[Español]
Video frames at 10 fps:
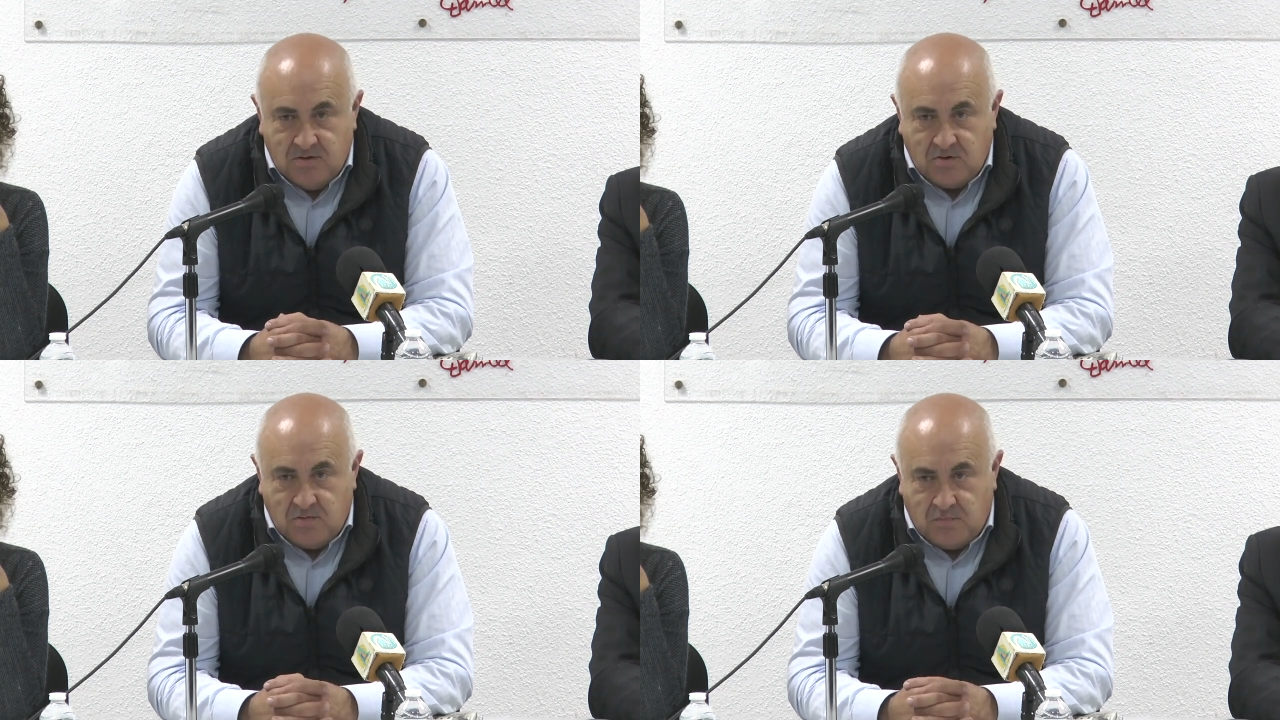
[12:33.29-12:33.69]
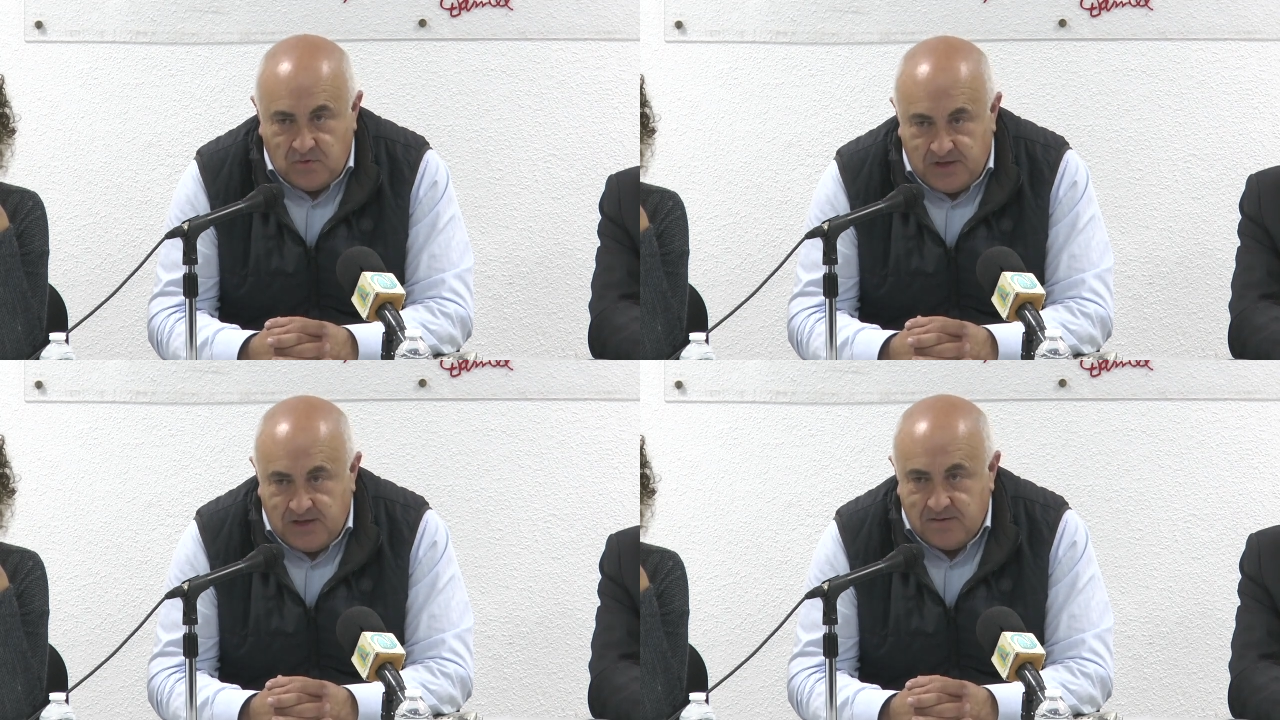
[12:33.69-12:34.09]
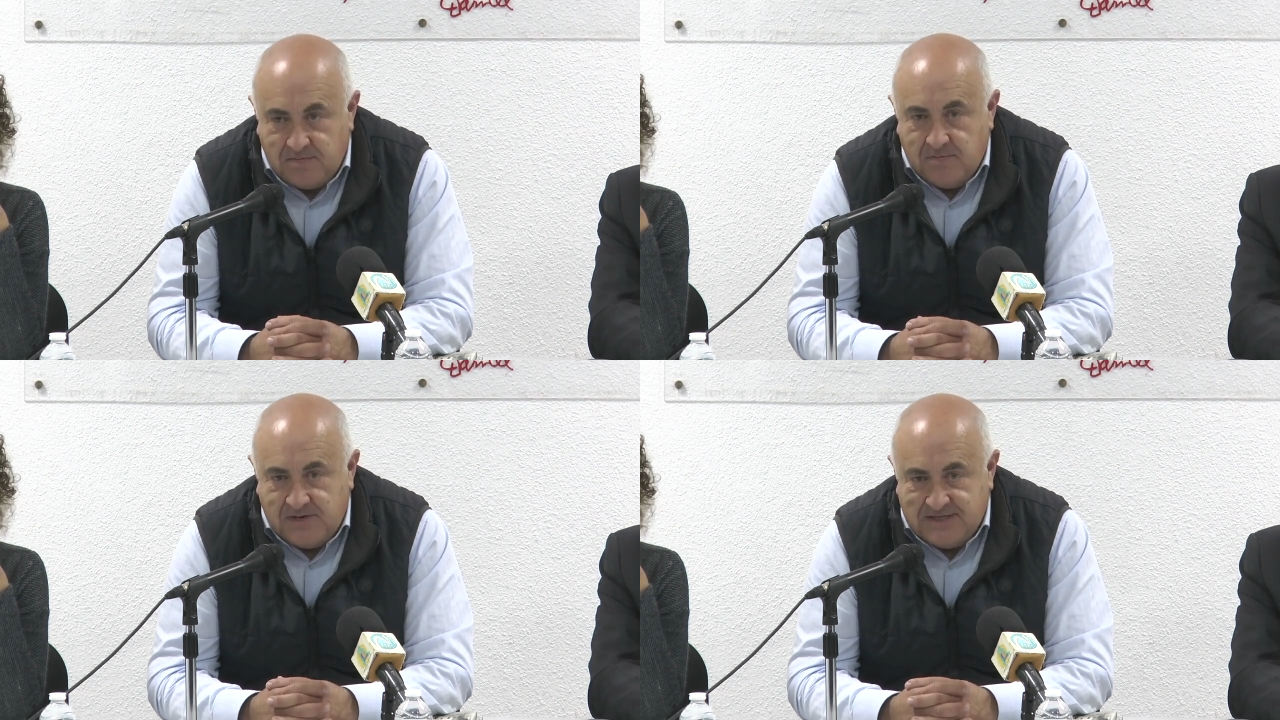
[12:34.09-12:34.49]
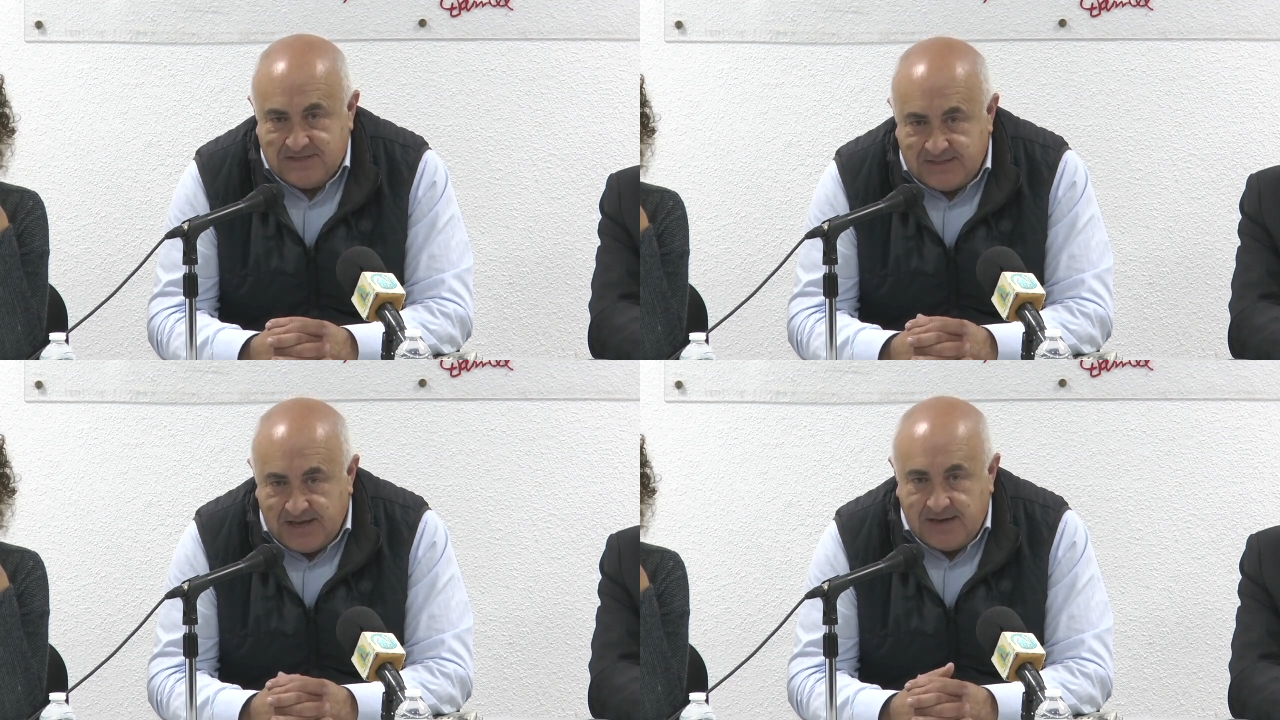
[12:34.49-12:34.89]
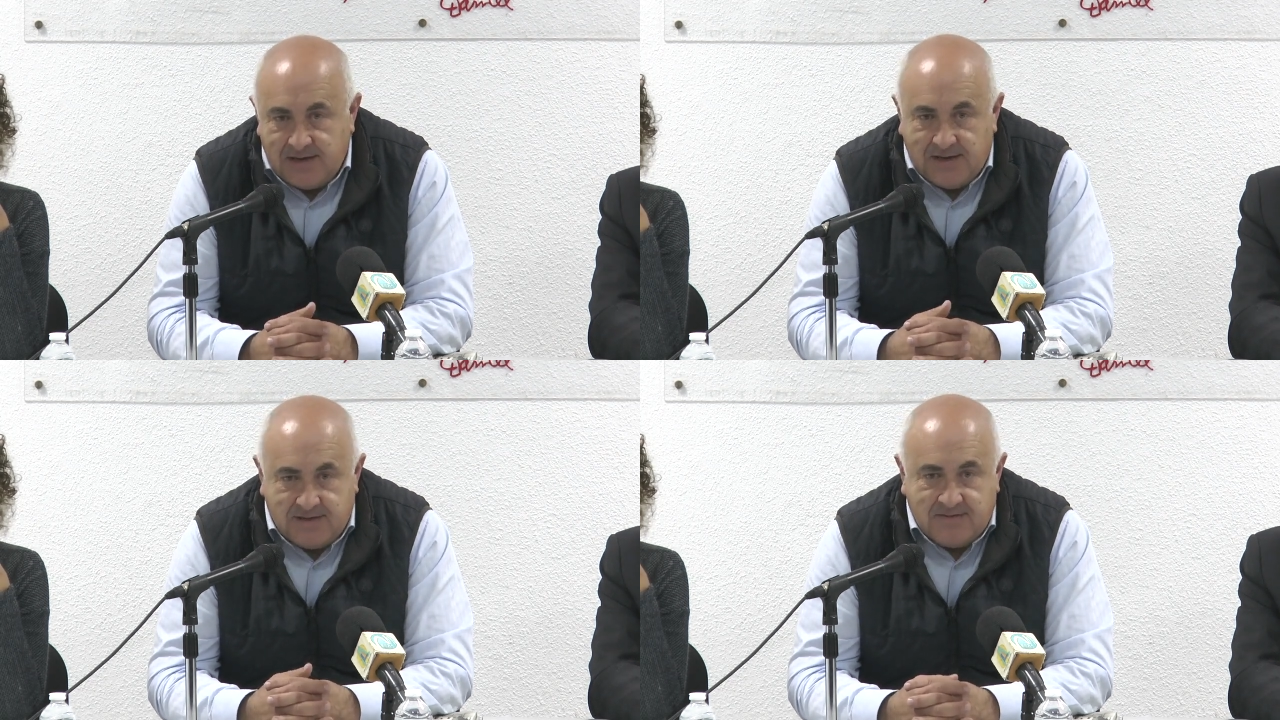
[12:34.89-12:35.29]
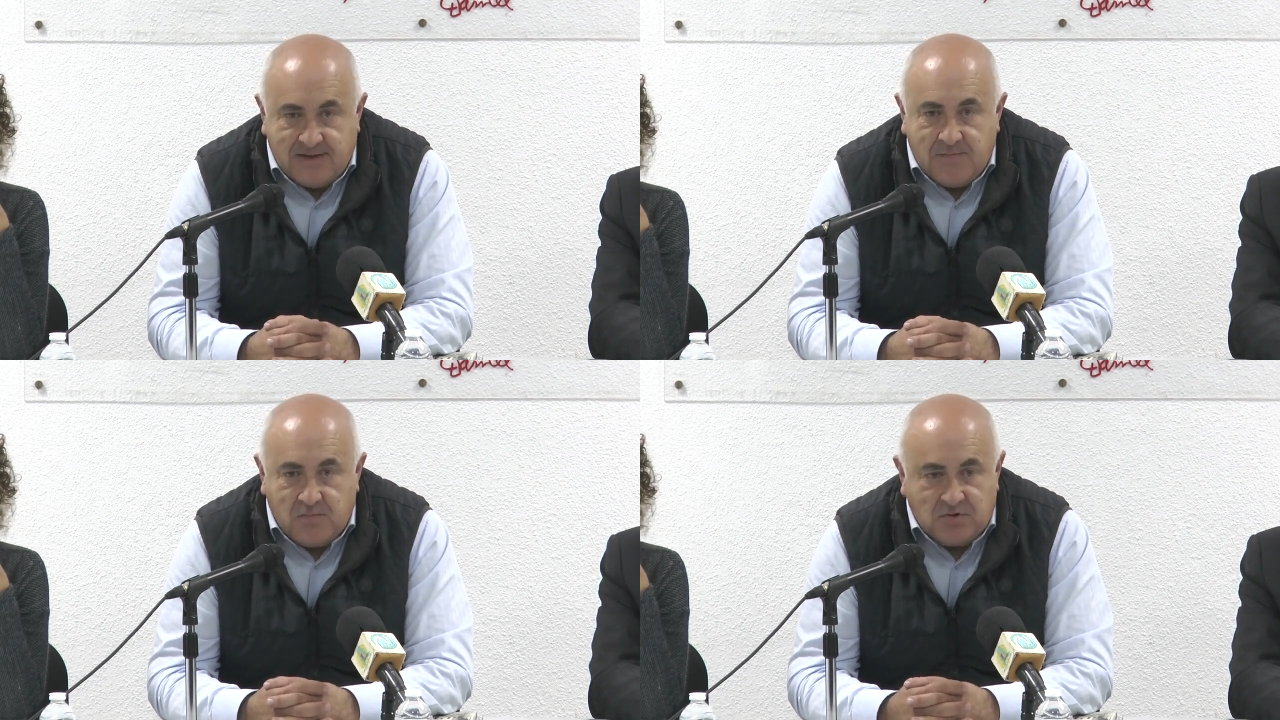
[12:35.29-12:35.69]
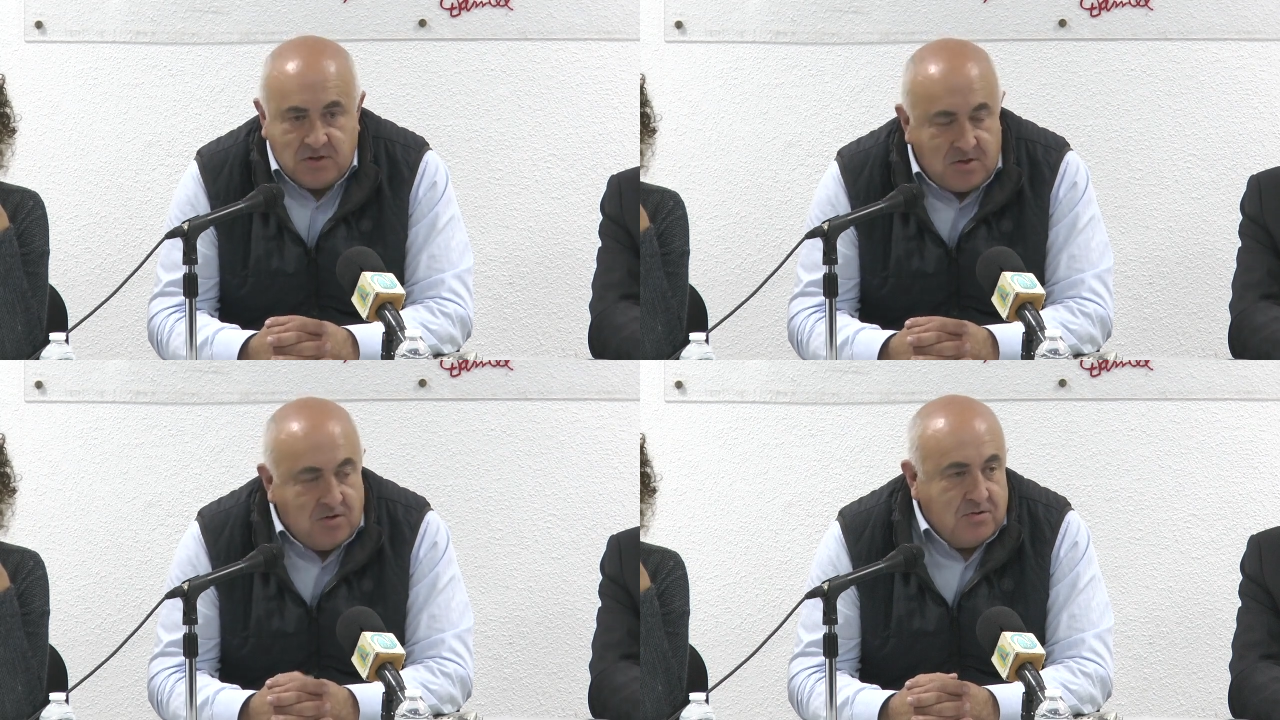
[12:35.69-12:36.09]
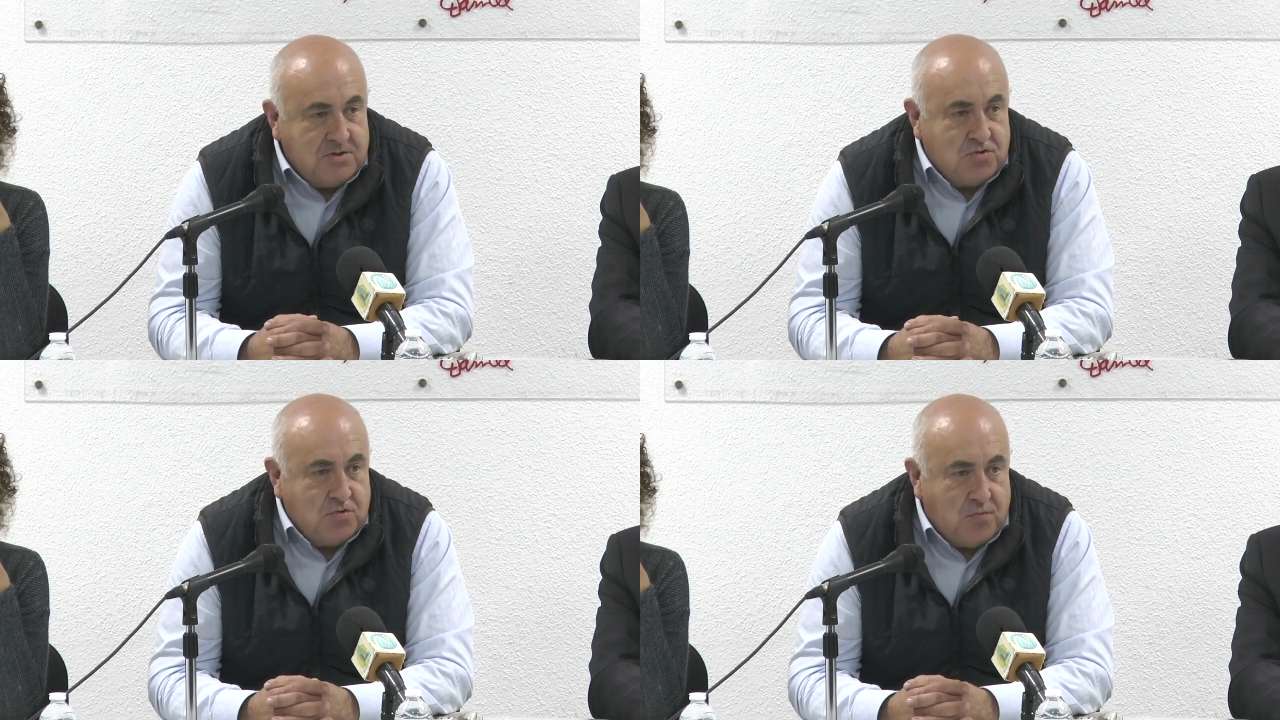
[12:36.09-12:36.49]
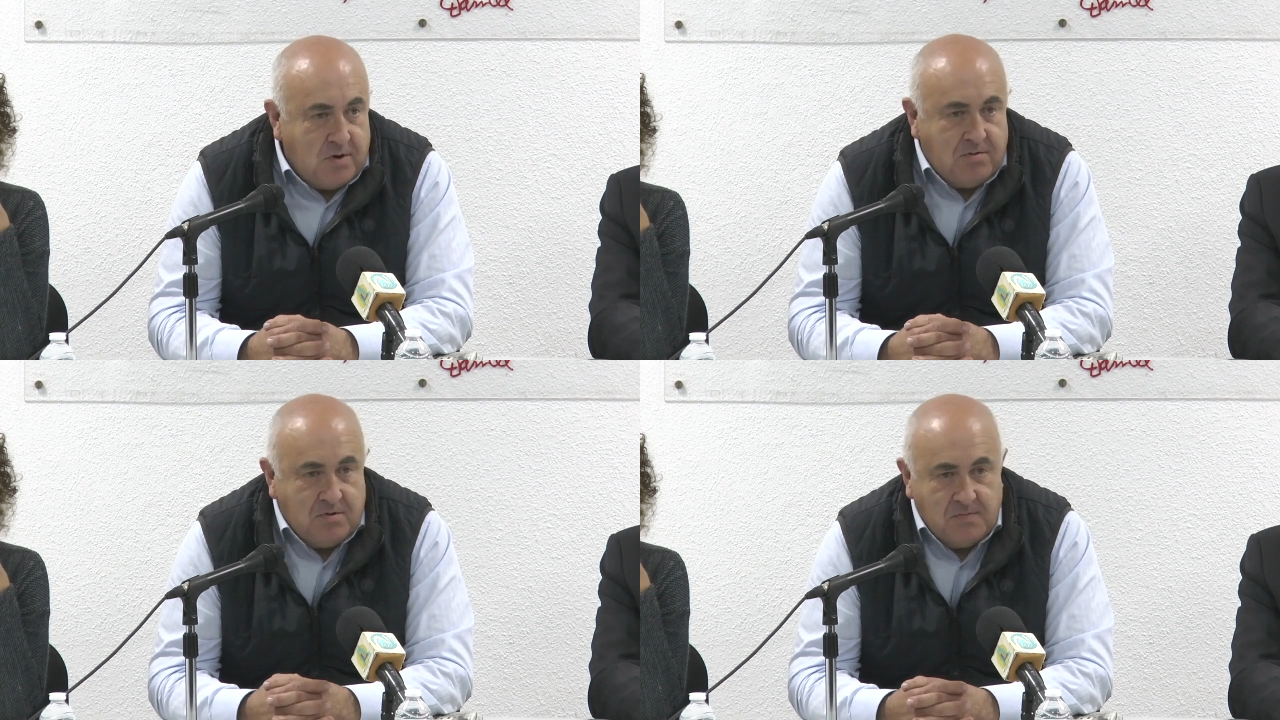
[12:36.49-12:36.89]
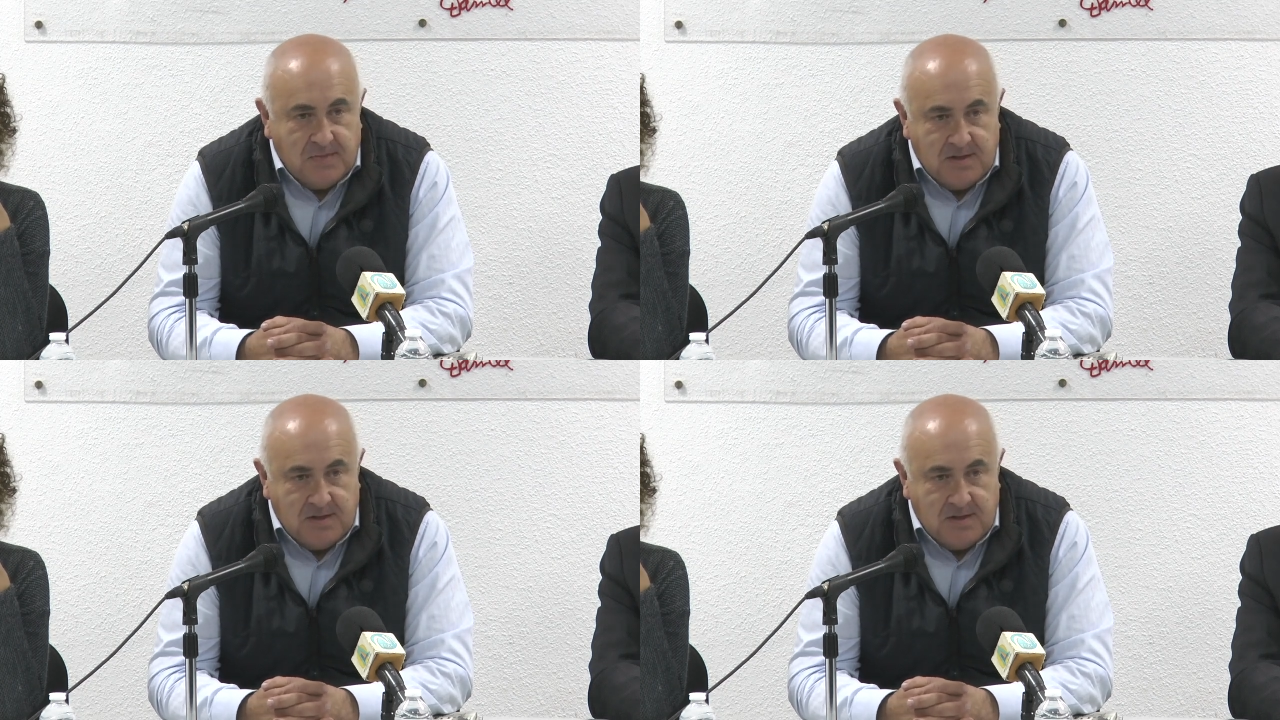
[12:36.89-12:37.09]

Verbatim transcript: con poder presentar esta exposición en su pueblo,